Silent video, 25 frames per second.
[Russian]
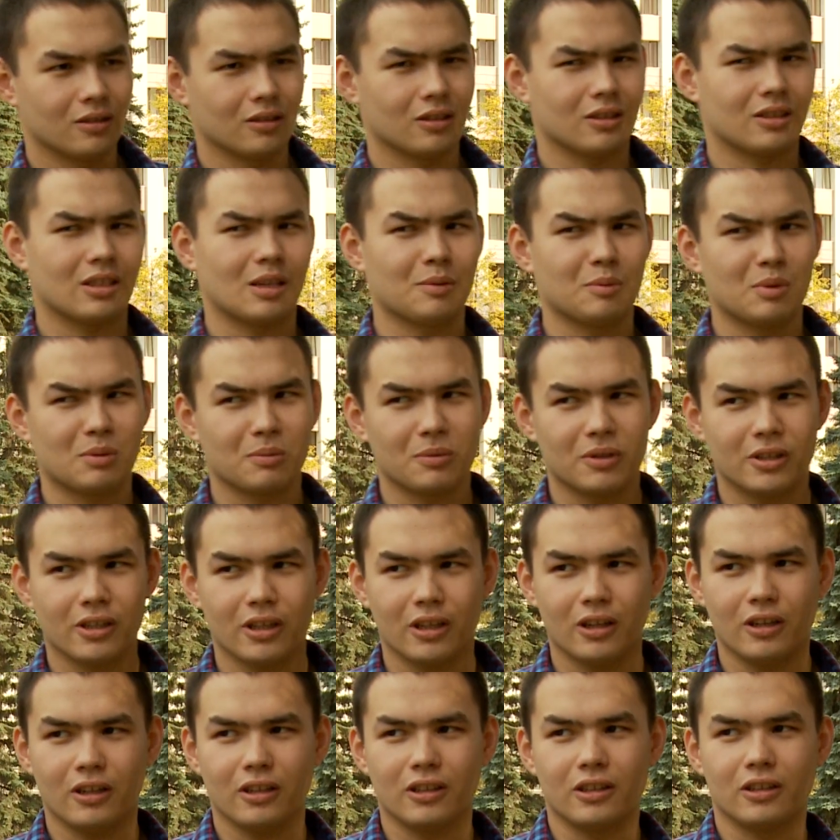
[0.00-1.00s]
На самом
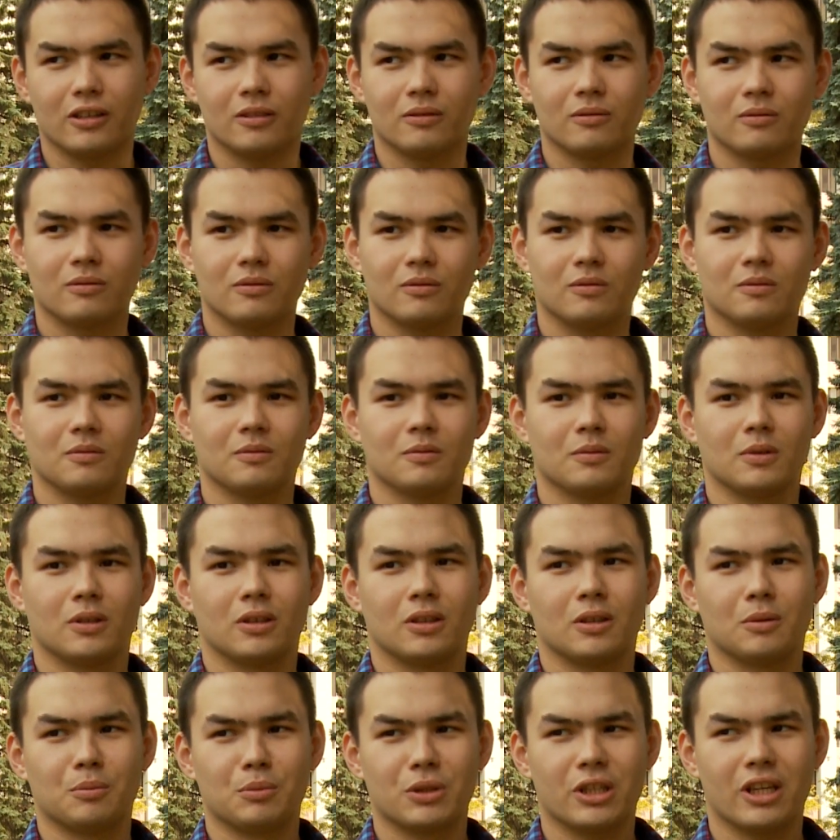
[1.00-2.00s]
деле,
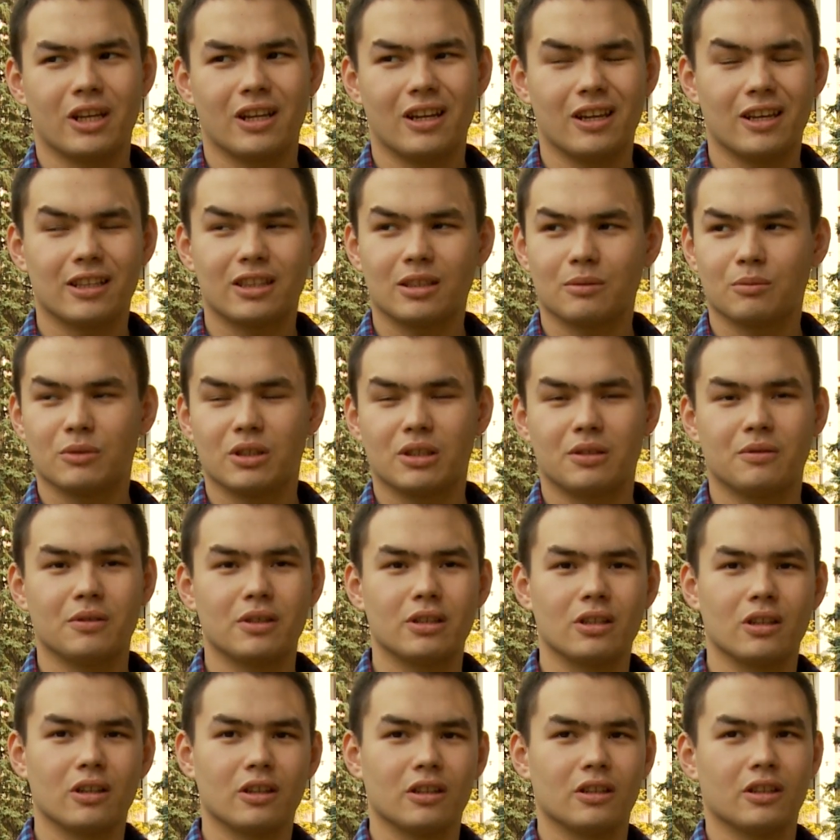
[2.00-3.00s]
э, мне летом
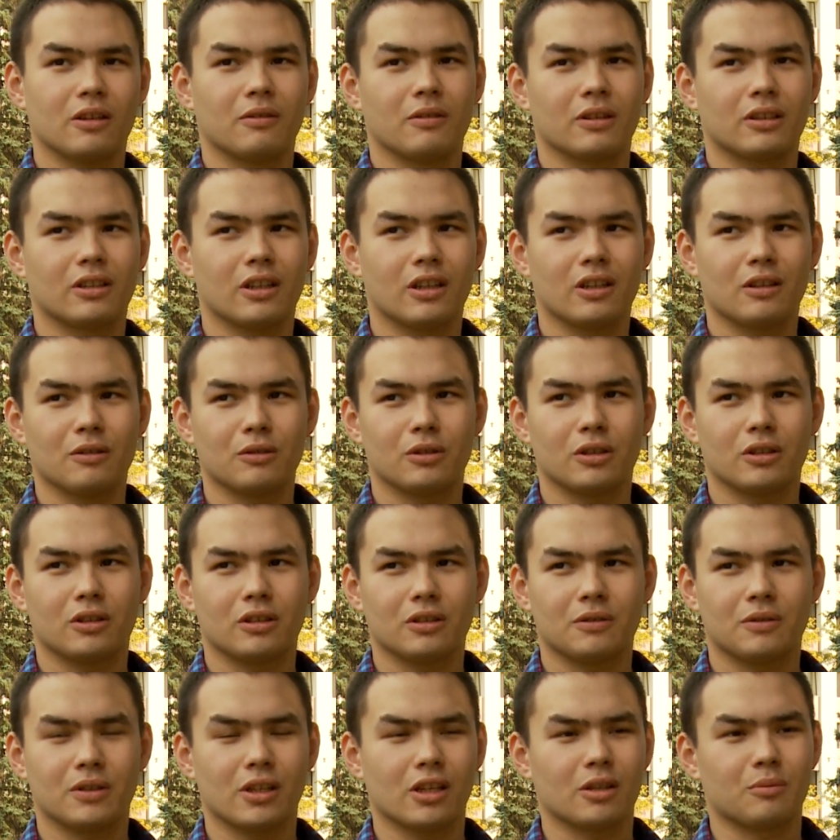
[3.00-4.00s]
действительно не хватало вот
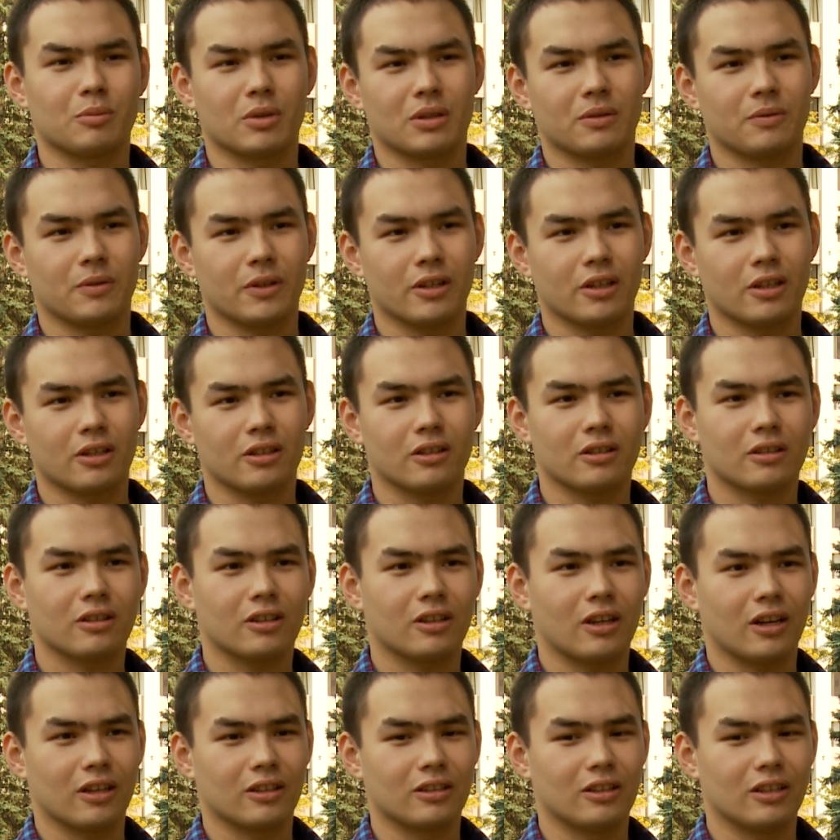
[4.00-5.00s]
этой всей атмосферы,
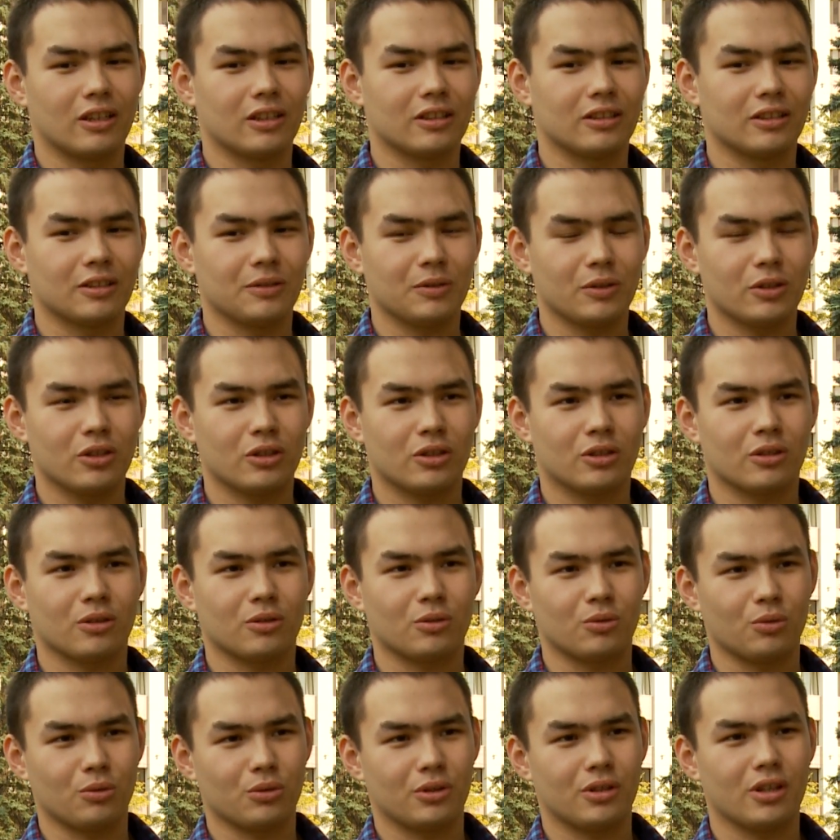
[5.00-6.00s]
когда ты видишься
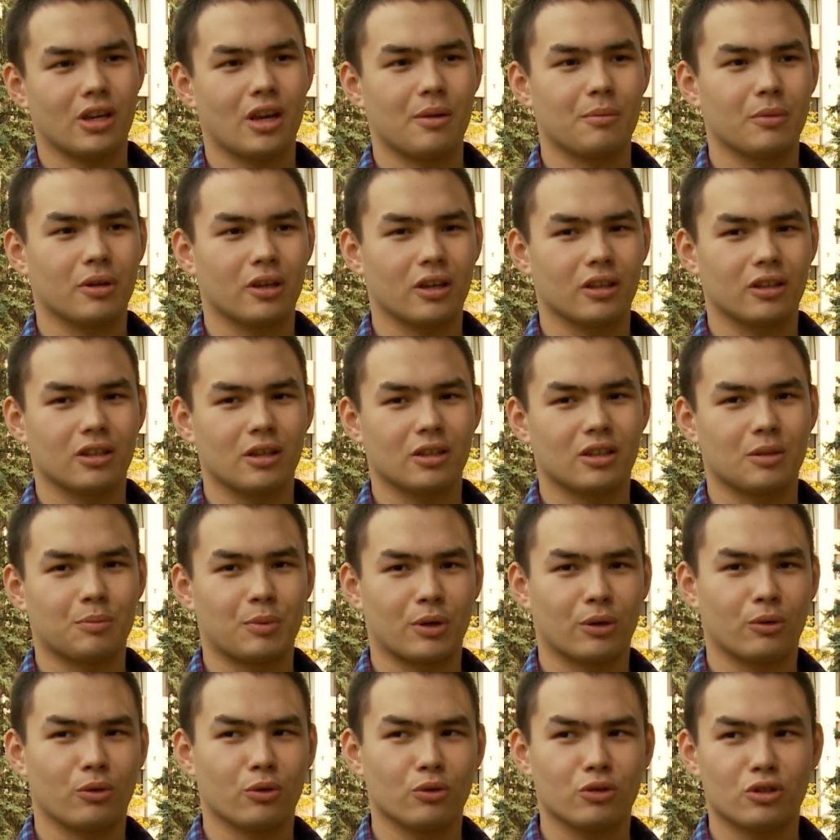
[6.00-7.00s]
с друзьями, когда ты
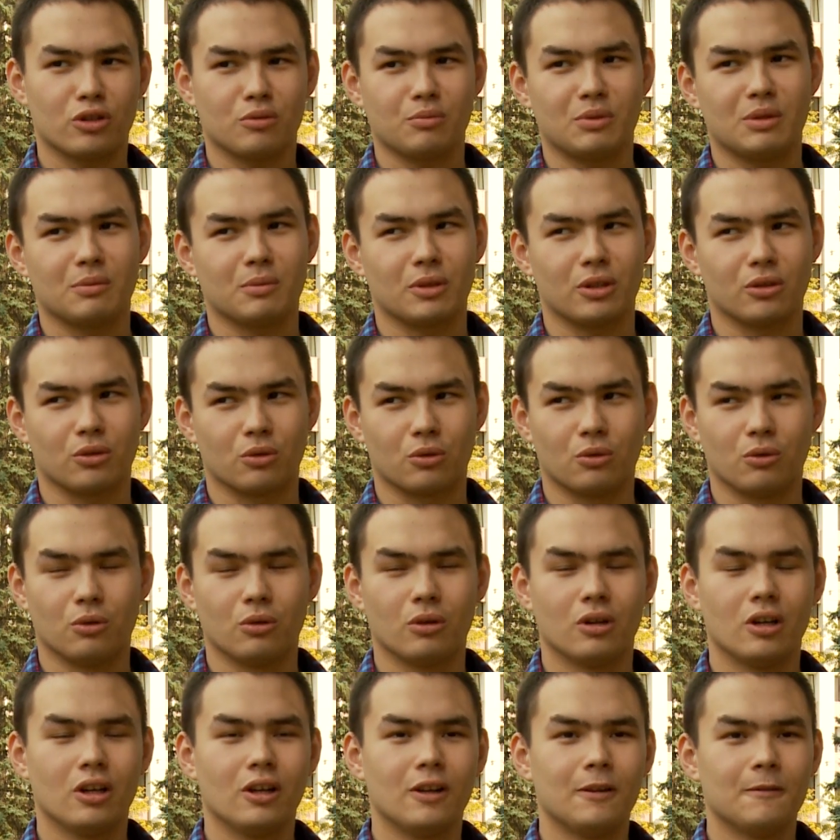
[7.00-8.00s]
проходишь мимо
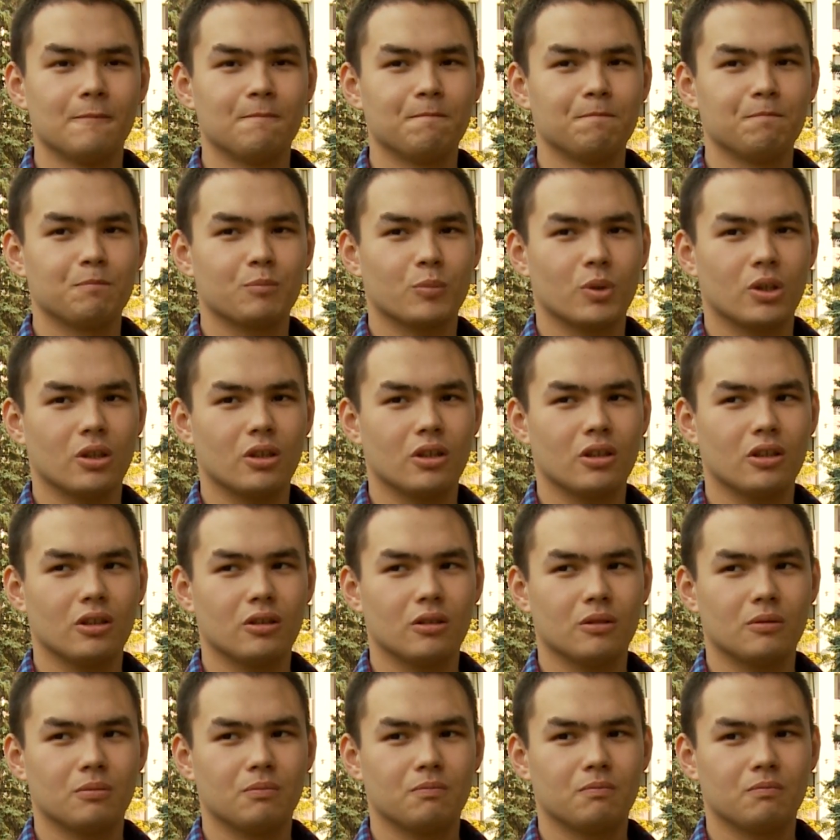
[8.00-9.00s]
Юргу.
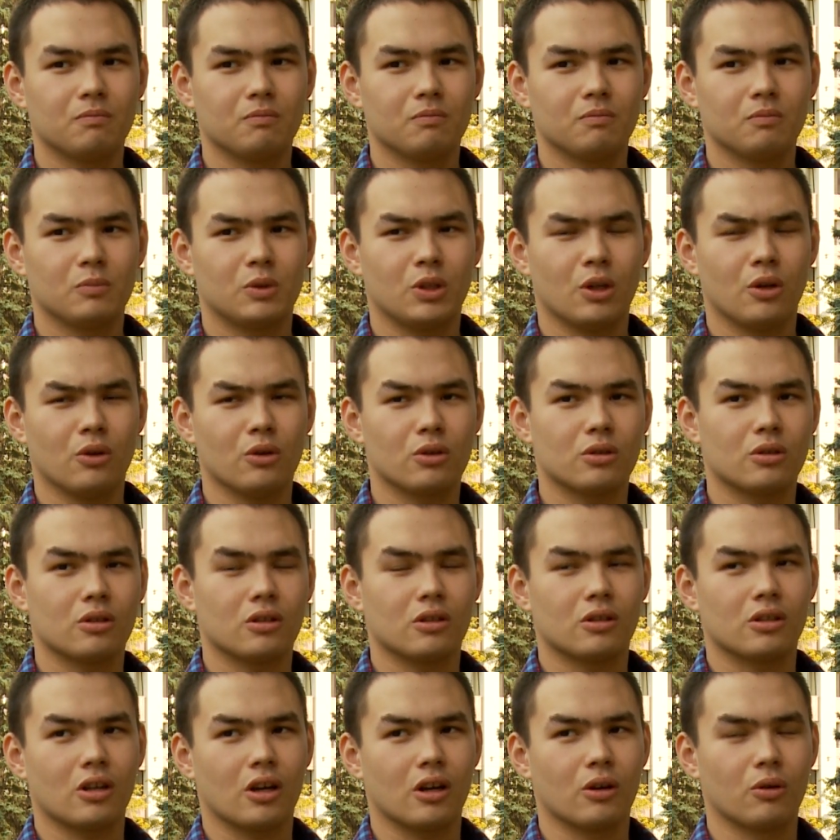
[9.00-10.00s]
И
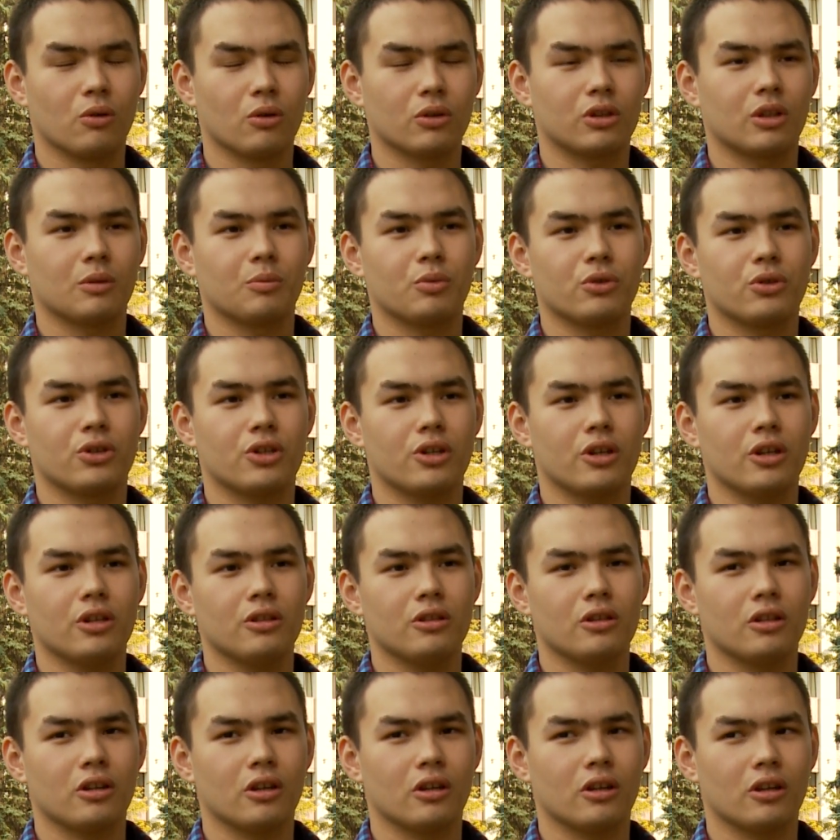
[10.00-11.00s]
серьезно, за год
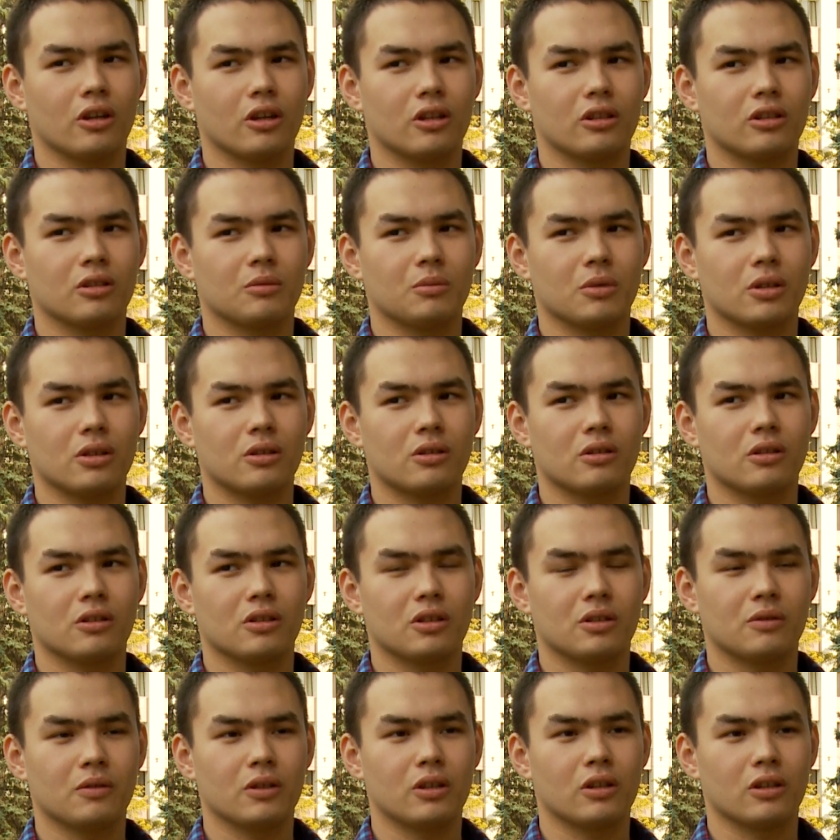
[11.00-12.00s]
обучения это место
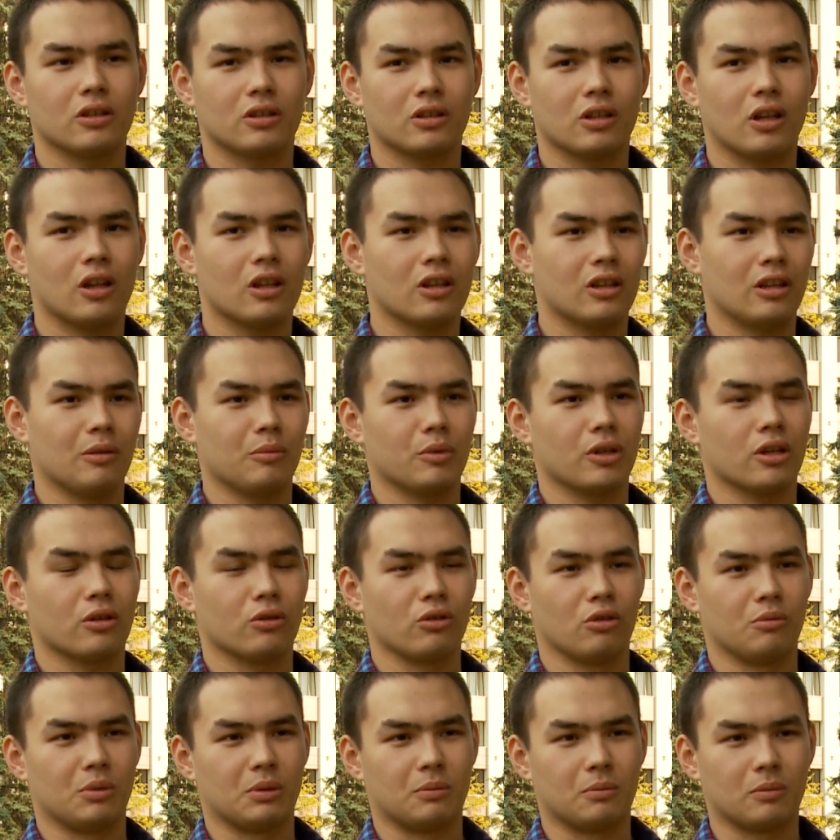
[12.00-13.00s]
действительно стало для меня
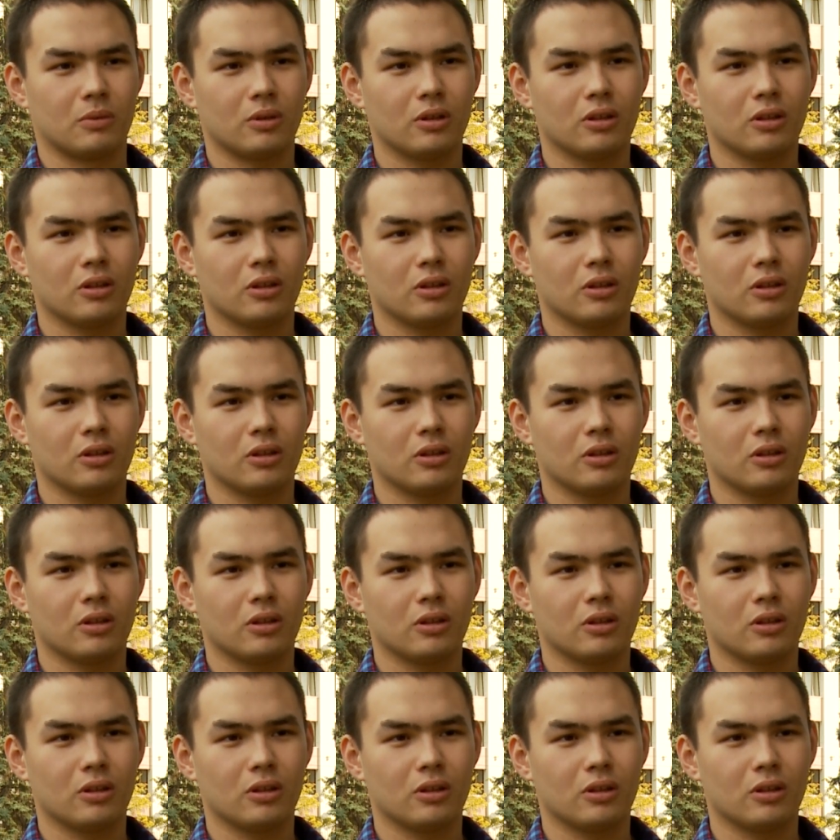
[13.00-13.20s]
домом.